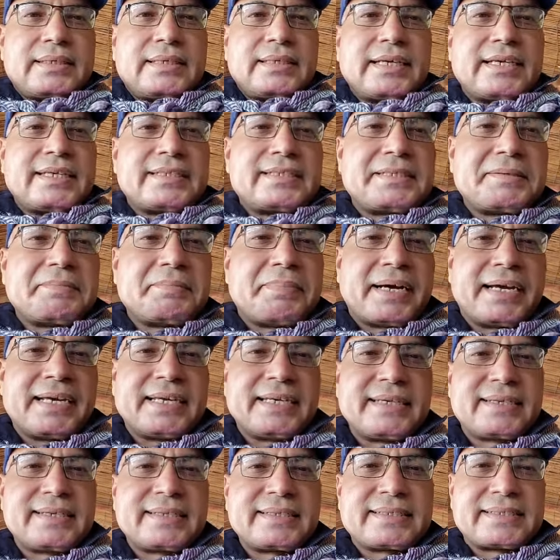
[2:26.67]
ये जी
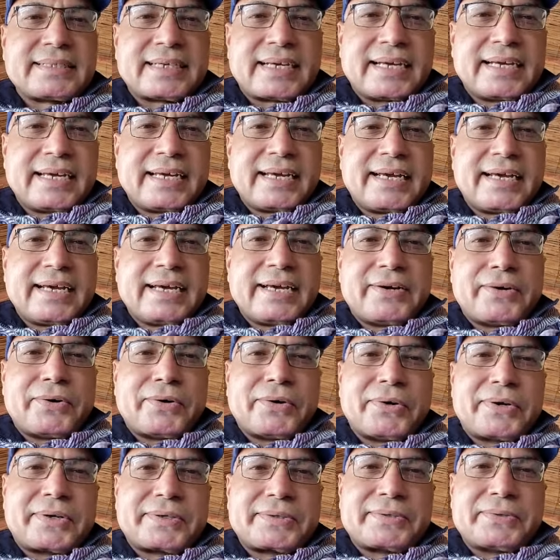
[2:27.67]
भाई की चाय है
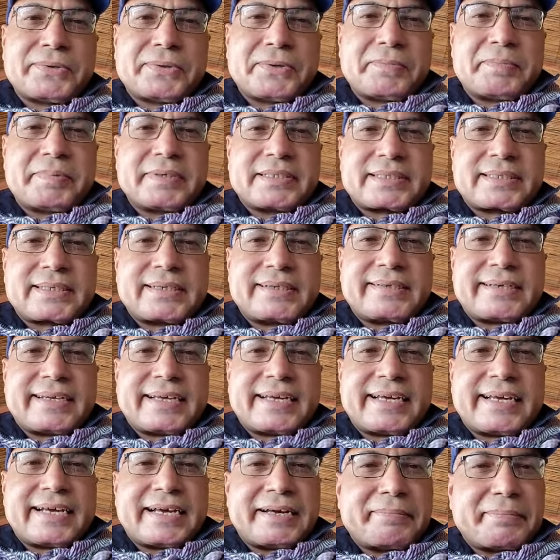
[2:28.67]
और दो
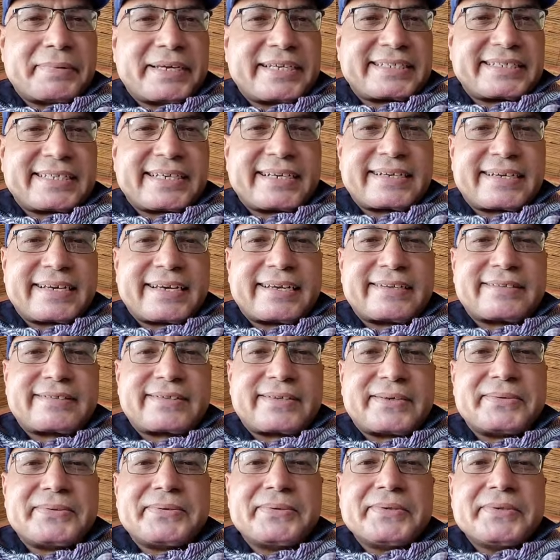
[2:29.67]
बिस्किट हैं हमेशा
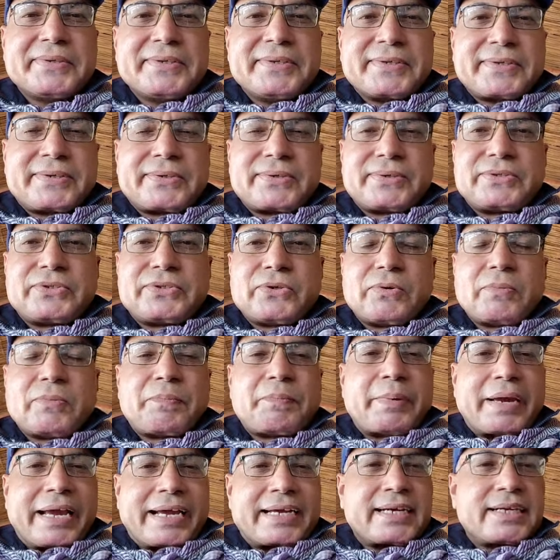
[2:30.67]
कहता हूँ कि जो
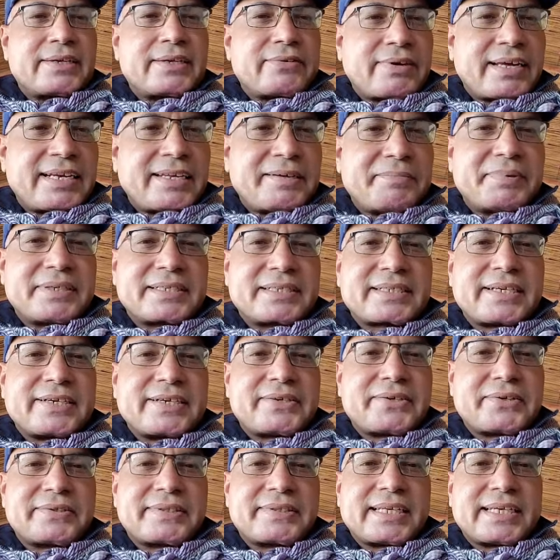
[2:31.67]
पैकेट वाले
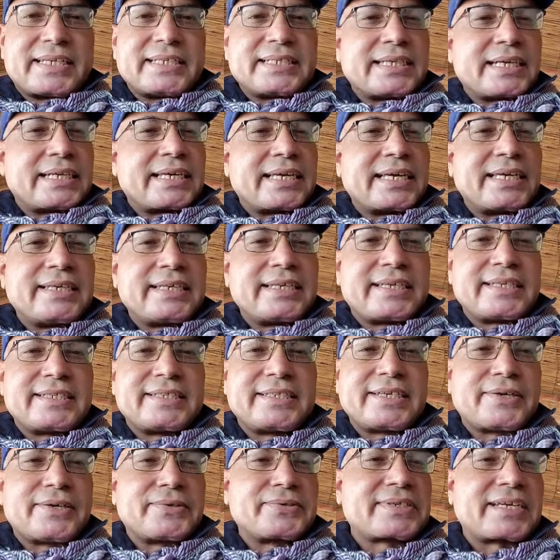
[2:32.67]
बिस्किट होते हैं यकीन
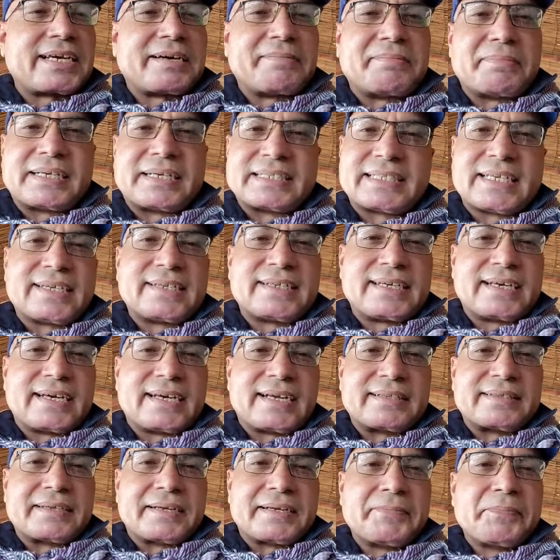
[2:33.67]
कीजिए उसका मज़ा नहीं
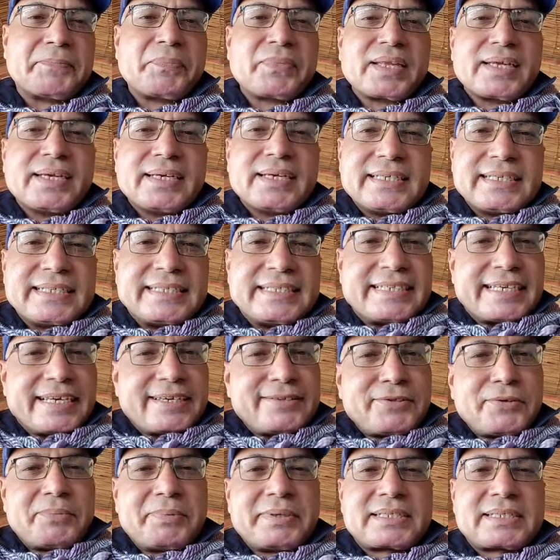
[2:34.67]
आता
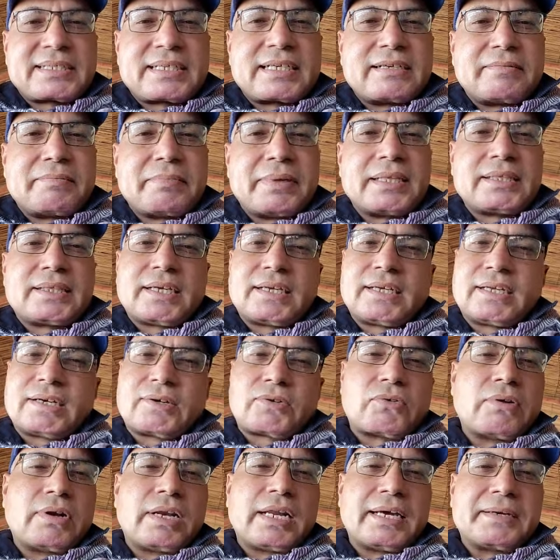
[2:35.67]
ये जो बिस्किट मिलते हैं ना
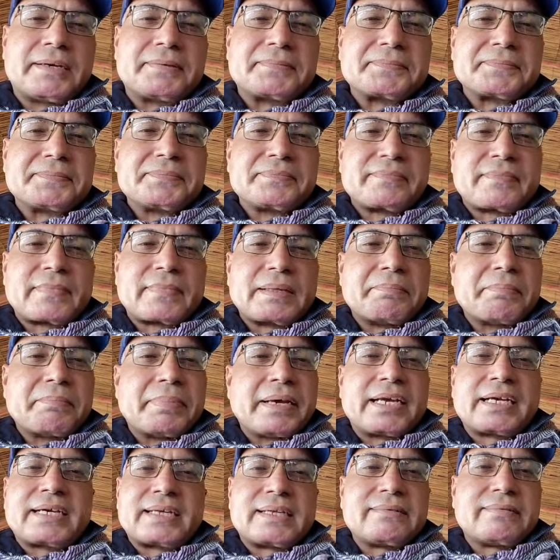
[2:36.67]
खुले
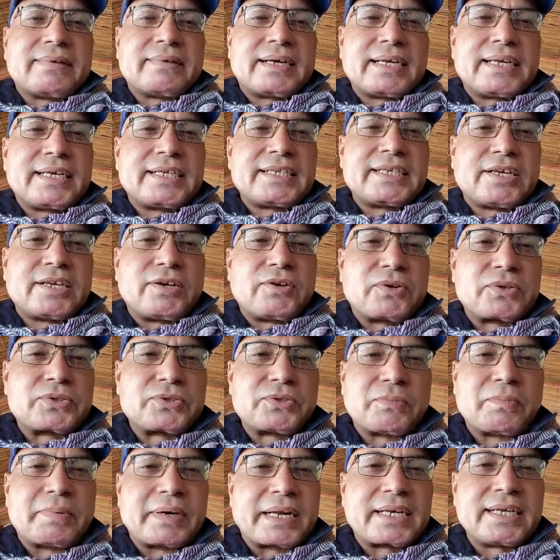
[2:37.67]
बेकरी वाले ये लोग
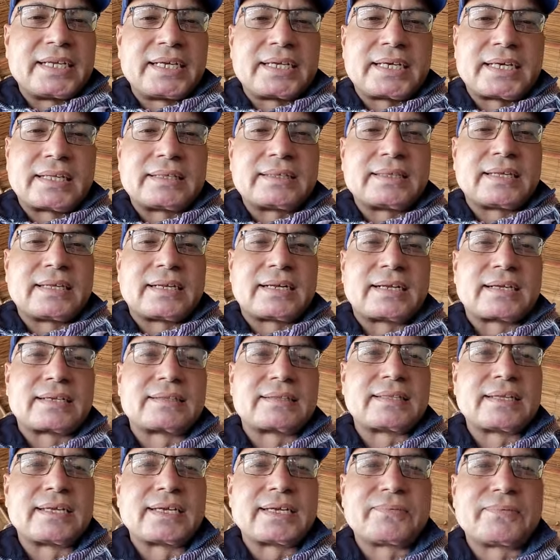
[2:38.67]
जो भरनी के अंदर
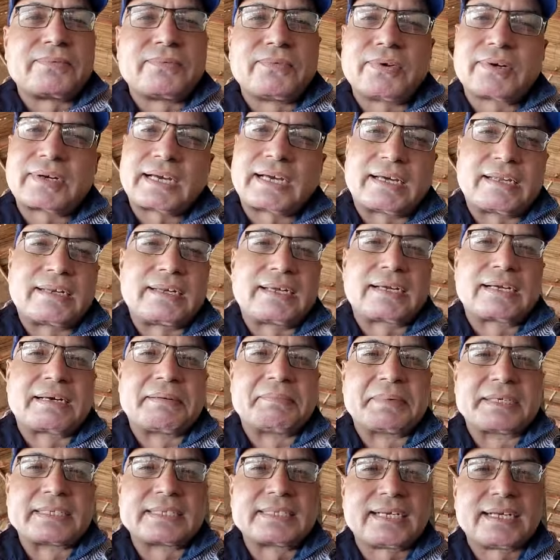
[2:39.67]
रखते हैं वो खाने
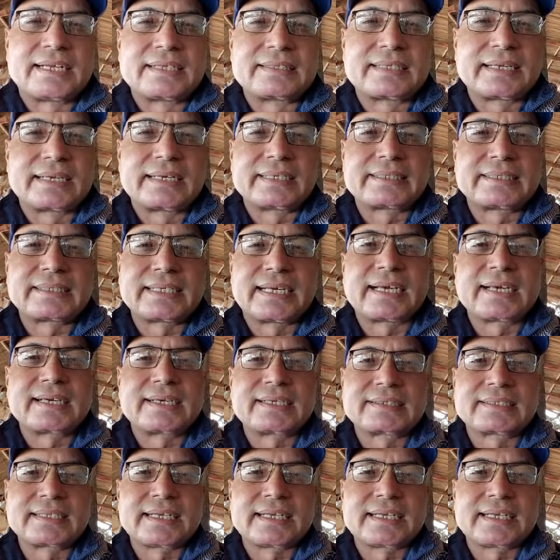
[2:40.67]
का मज़ा आता है इस चाय के